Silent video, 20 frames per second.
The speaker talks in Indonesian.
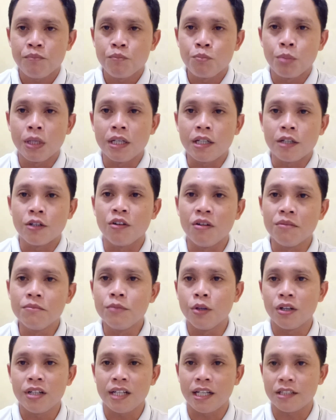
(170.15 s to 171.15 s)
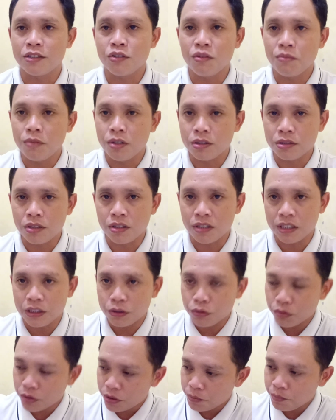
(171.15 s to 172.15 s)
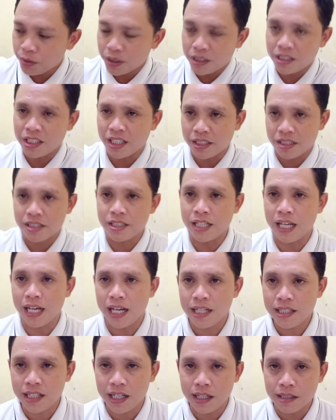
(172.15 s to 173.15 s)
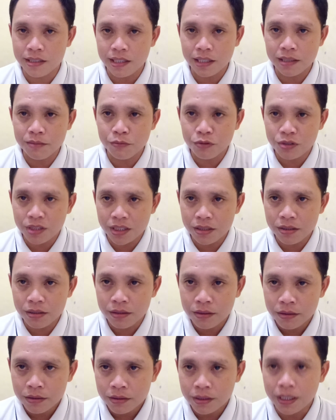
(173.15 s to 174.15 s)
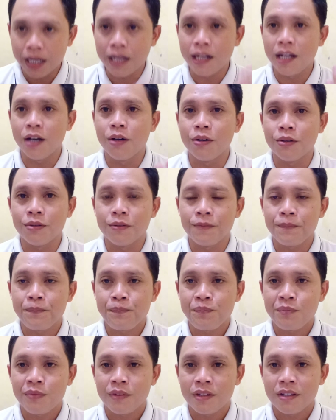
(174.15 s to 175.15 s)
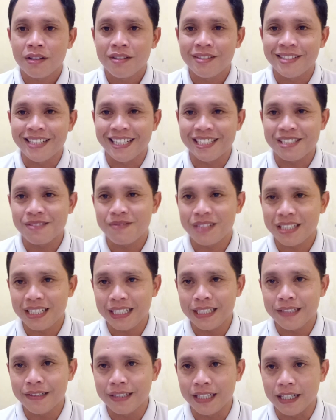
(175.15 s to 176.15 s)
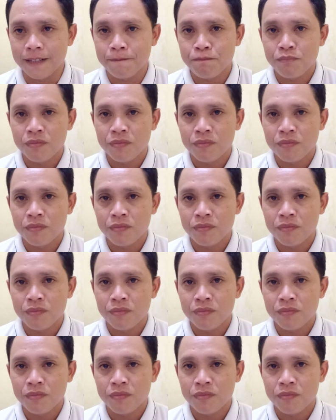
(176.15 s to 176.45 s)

bergerombol atau motor itu berdesaan, Anda kemudian galau. Nah, seperti itu ya